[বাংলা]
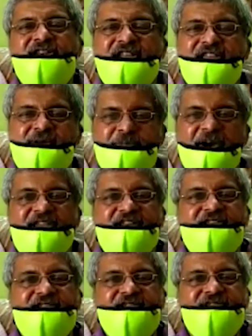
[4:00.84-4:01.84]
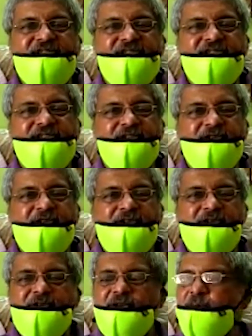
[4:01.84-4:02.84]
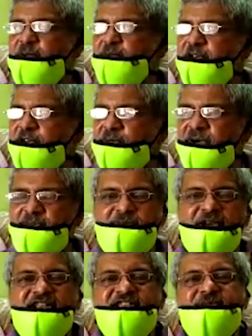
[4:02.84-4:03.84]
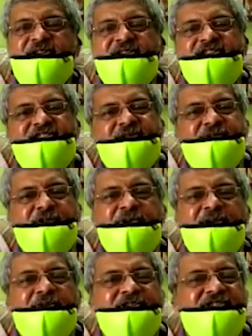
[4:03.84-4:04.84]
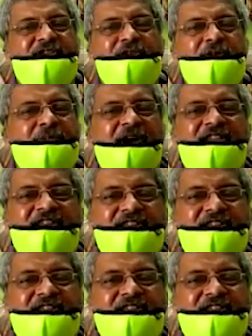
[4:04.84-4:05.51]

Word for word: ডেকে পাইনি বিভিন্নভাবে ম্যানেজমেন্টের যে প্রবলেম হয় সেগুলো পাই